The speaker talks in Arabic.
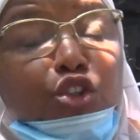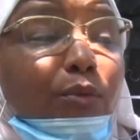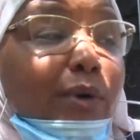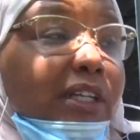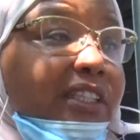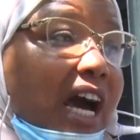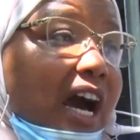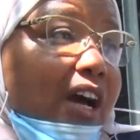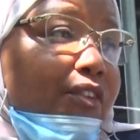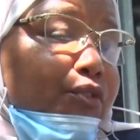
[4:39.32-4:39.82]
انتم
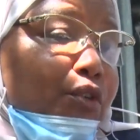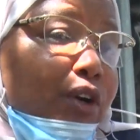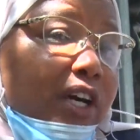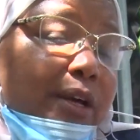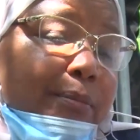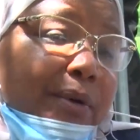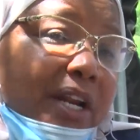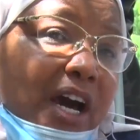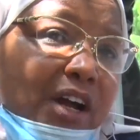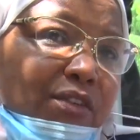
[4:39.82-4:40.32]
ما تعرفوه
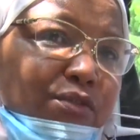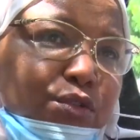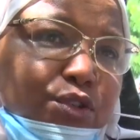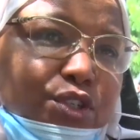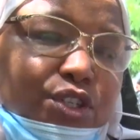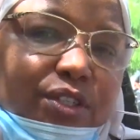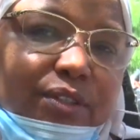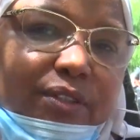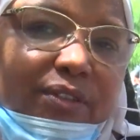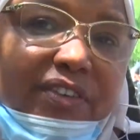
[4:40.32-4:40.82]
انا ما
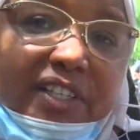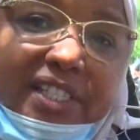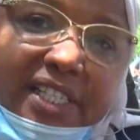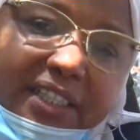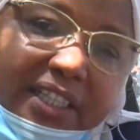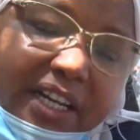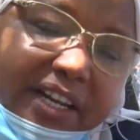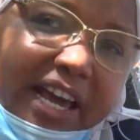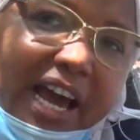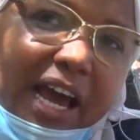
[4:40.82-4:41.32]
نعرفوش
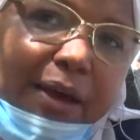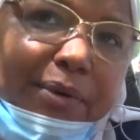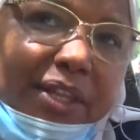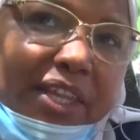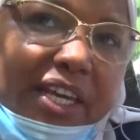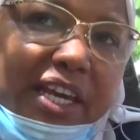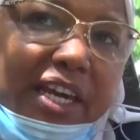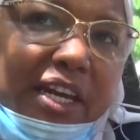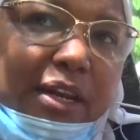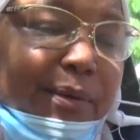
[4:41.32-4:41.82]
فساد الناعم
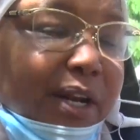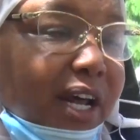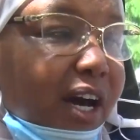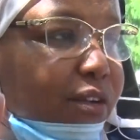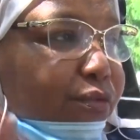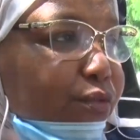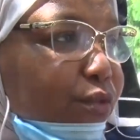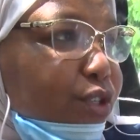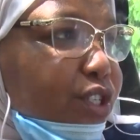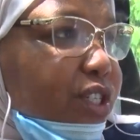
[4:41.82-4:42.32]
هذا انا ما
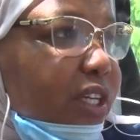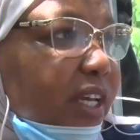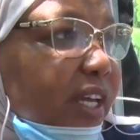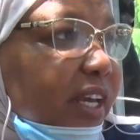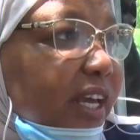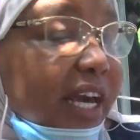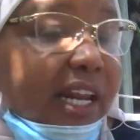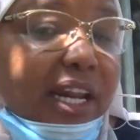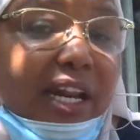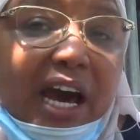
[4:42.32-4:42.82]
نعرفوش
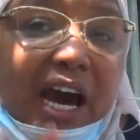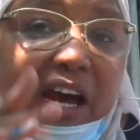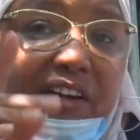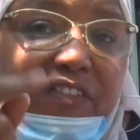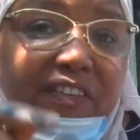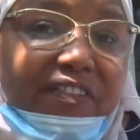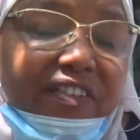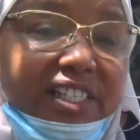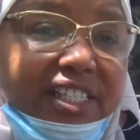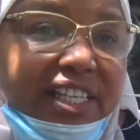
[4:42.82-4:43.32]
انا
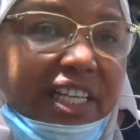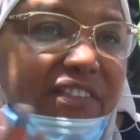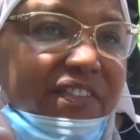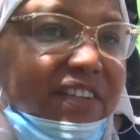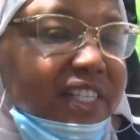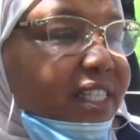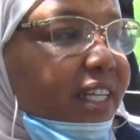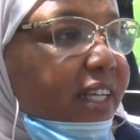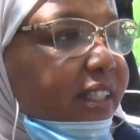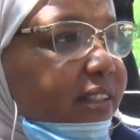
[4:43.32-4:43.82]
نعرف الفساد
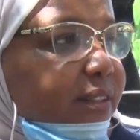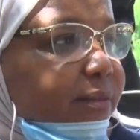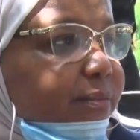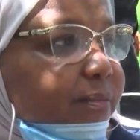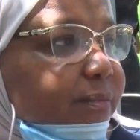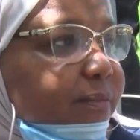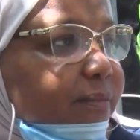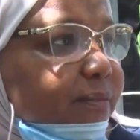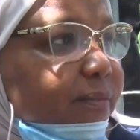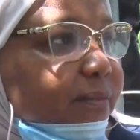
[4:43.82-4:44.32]
فساد
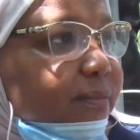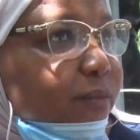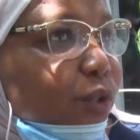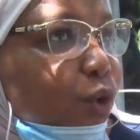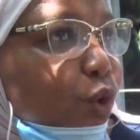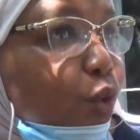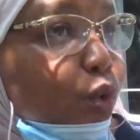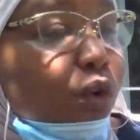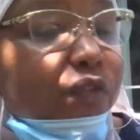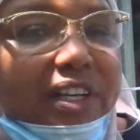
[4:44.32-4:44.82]

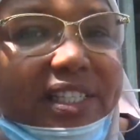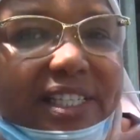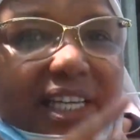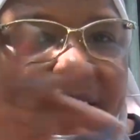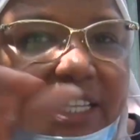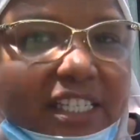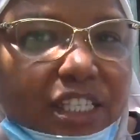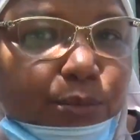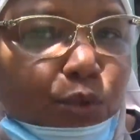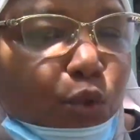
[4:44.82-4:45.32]

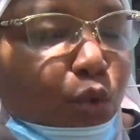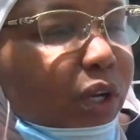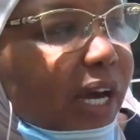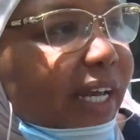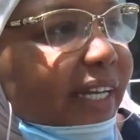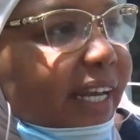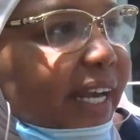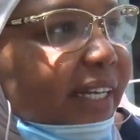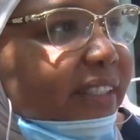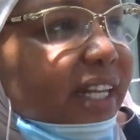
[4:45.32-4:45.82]
والفساد لازم تكون
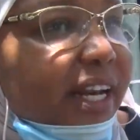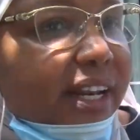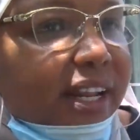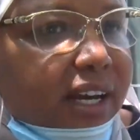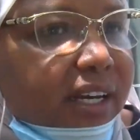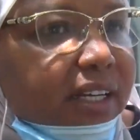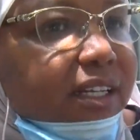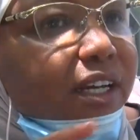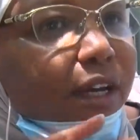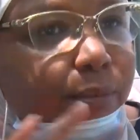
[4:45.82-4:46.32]
عليه
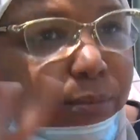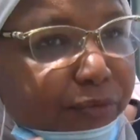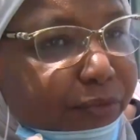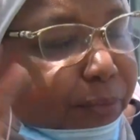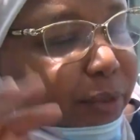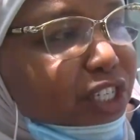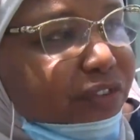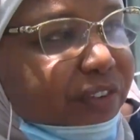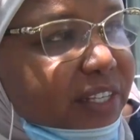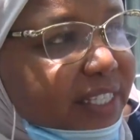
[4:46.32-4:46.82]
ادله ما
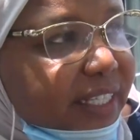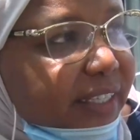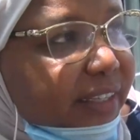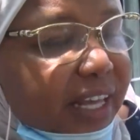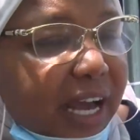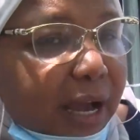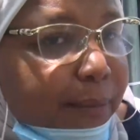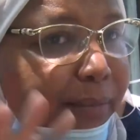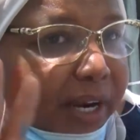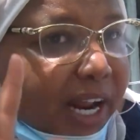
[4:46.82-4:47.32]
فماش
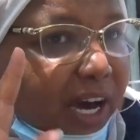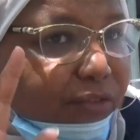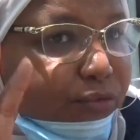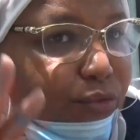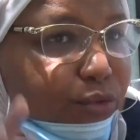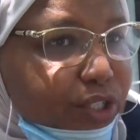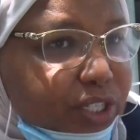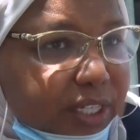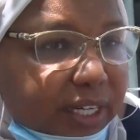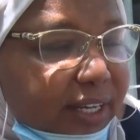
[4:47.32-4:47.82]
فساد ناعم ما
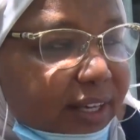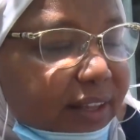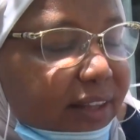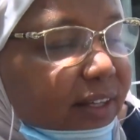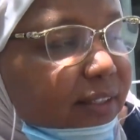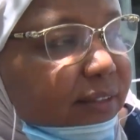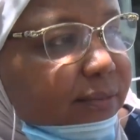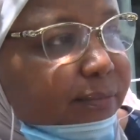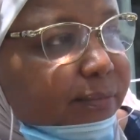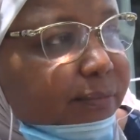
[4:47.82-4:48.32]
نعرفوش انا
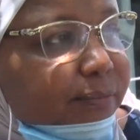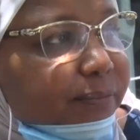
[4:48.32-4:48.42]
هذا